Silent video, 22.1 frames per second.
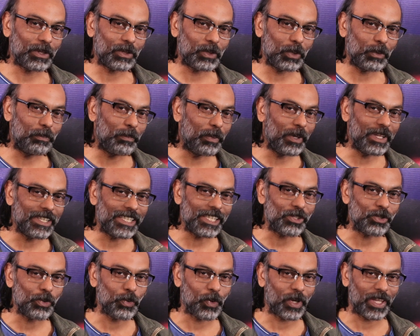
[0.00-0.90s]
আমার তো
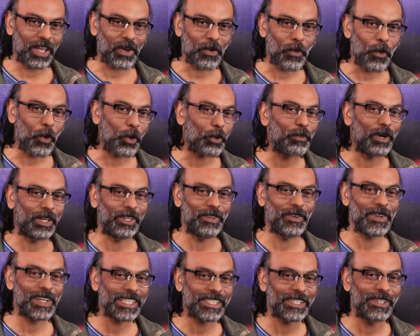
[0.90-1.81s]
বিচি চুকে এক খোরমা
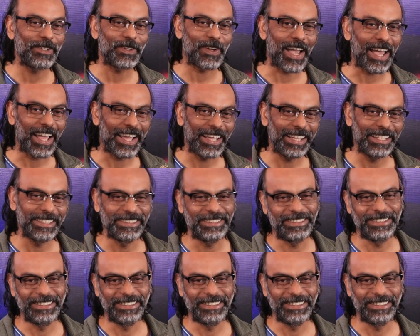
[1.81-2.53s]
হয়ে গেছিল গা